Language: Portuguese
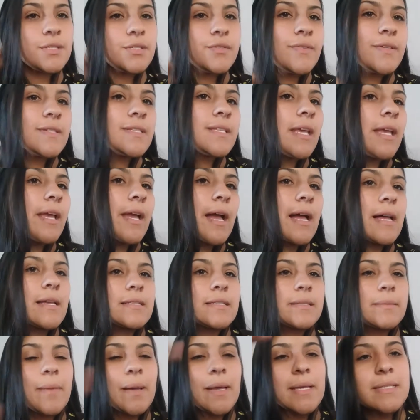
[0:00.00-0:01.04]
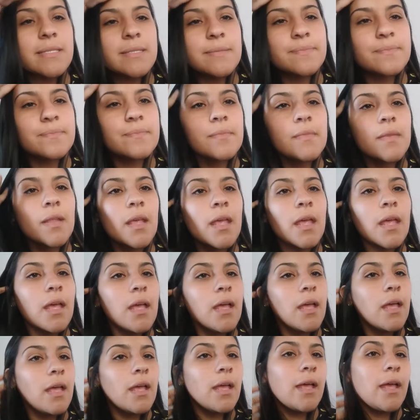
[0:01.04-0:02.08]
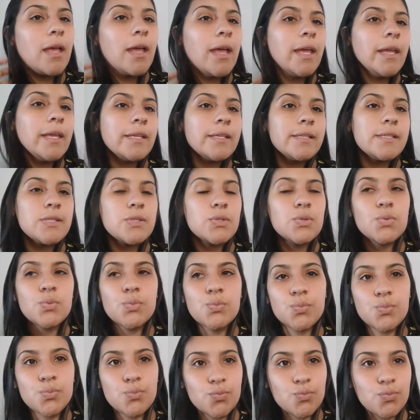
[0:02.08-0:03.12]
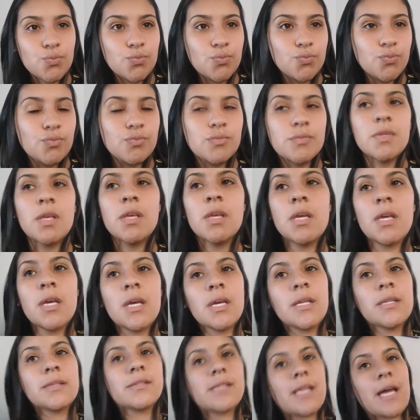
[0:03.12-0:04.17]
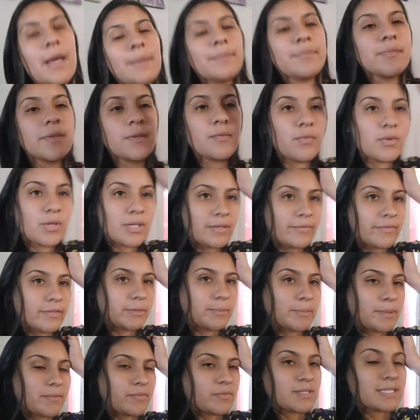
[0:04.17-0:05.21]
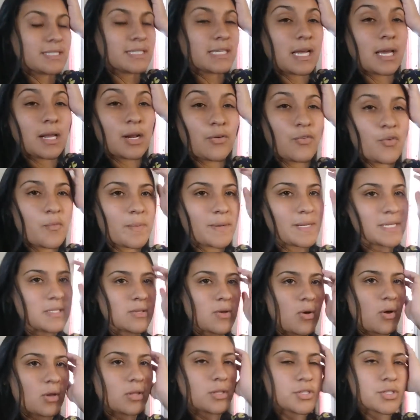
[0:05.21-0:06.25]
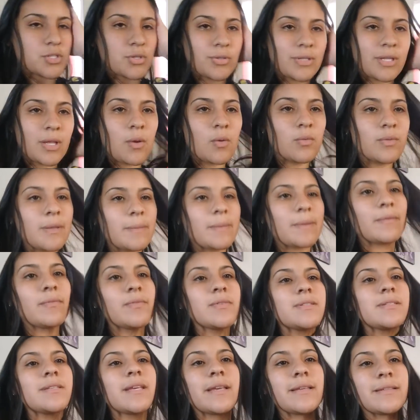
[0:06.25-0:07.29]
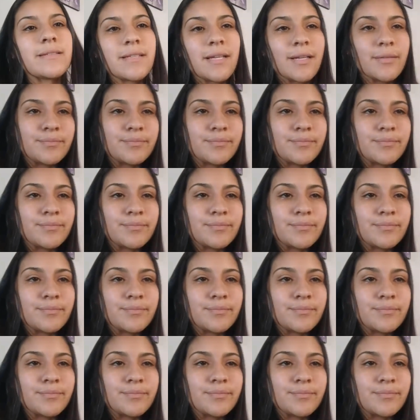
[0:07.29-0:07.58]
A gente fazer em casa, mas é isso. Tá? Eu vou gravando pra vocês. A Carol vai pra escola, acho que eu nem contei pra vocês,